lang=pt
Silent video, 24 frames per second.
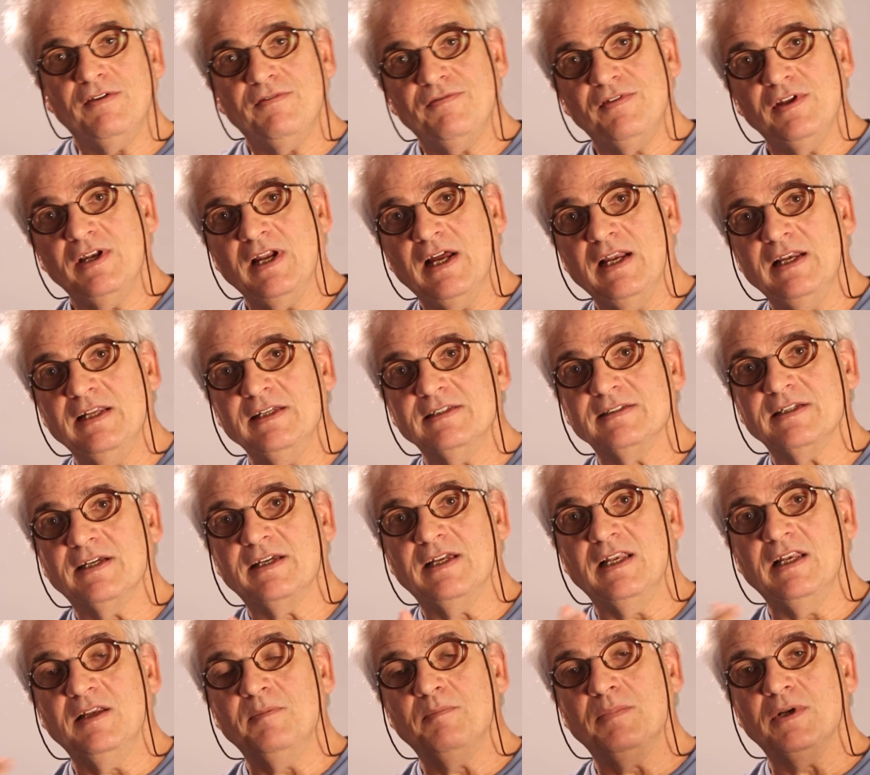finaliza
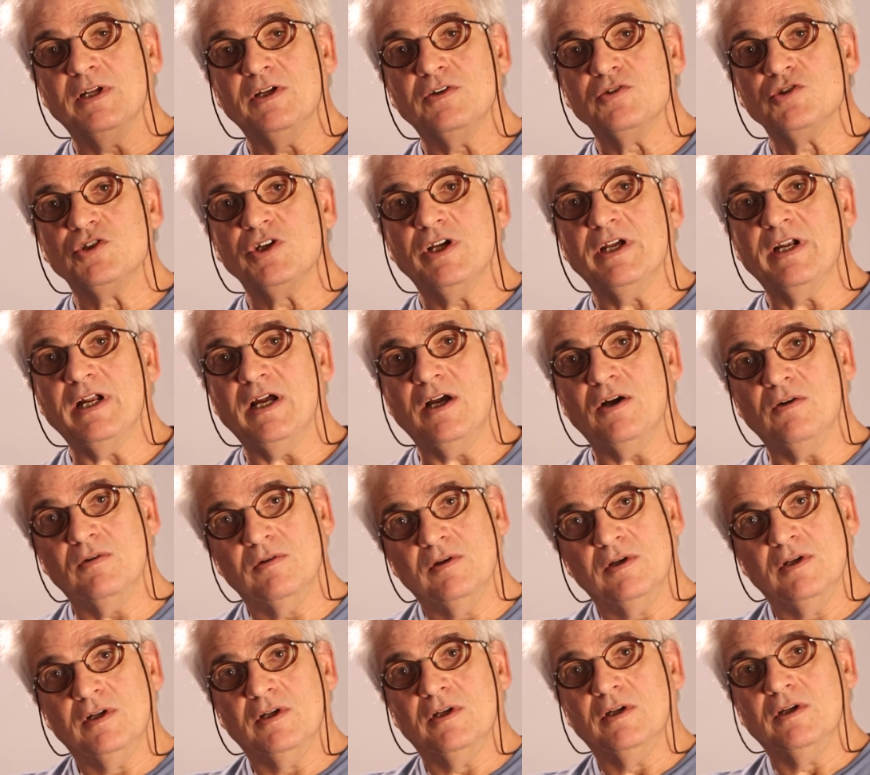aquele plano geral
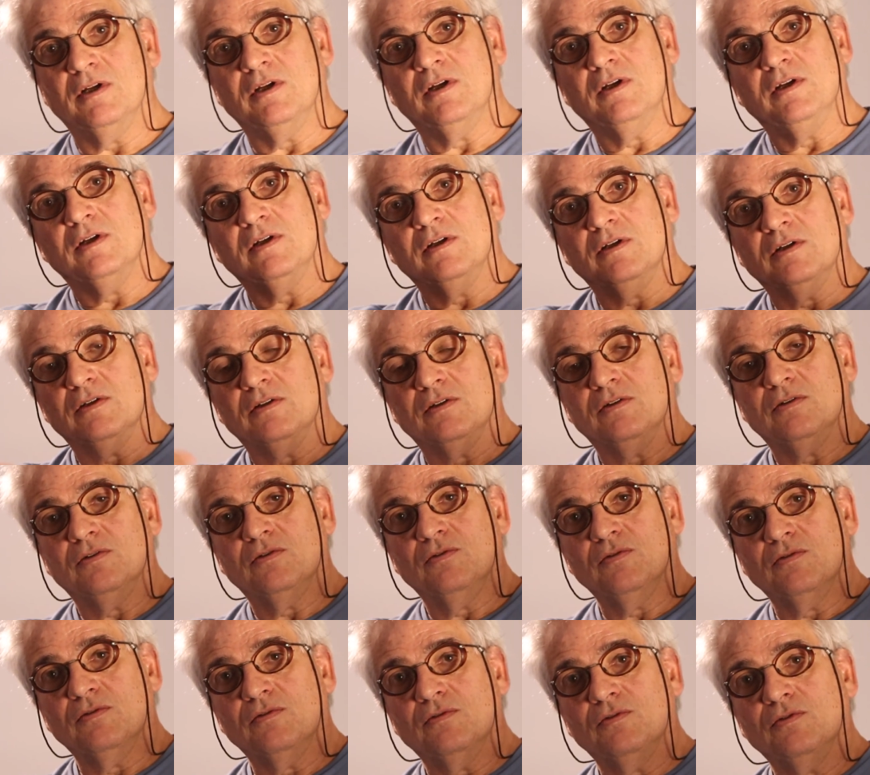
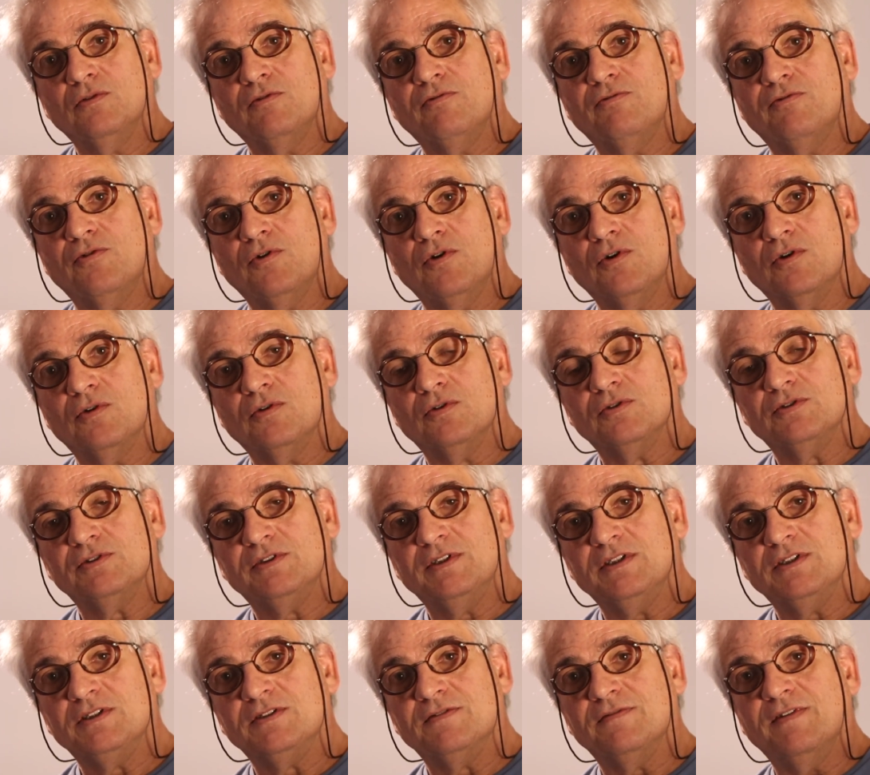do, do fogo se
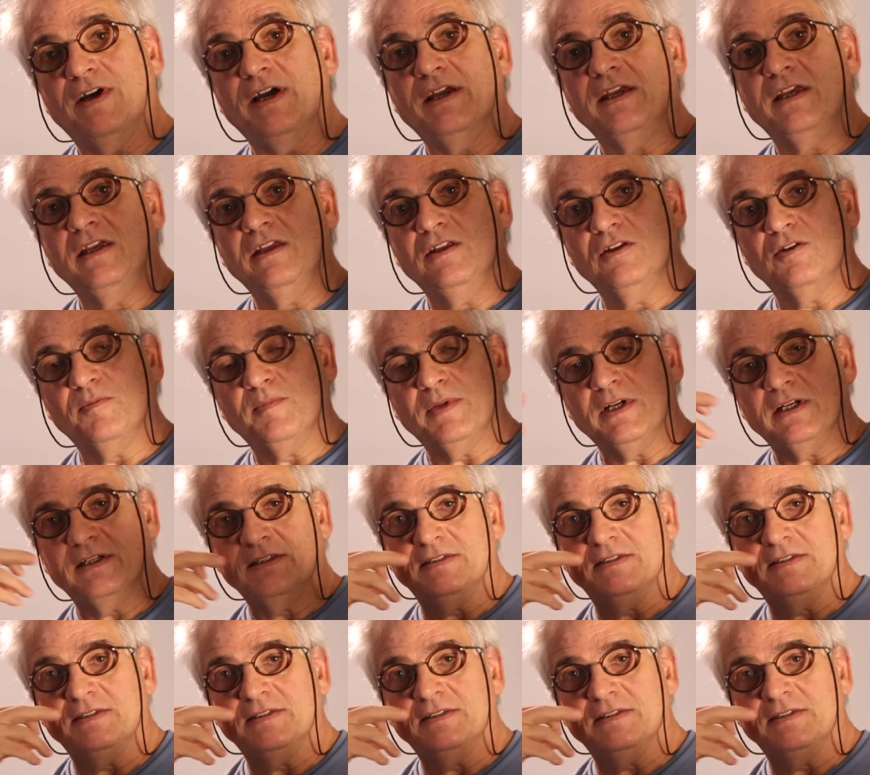esvaindo pela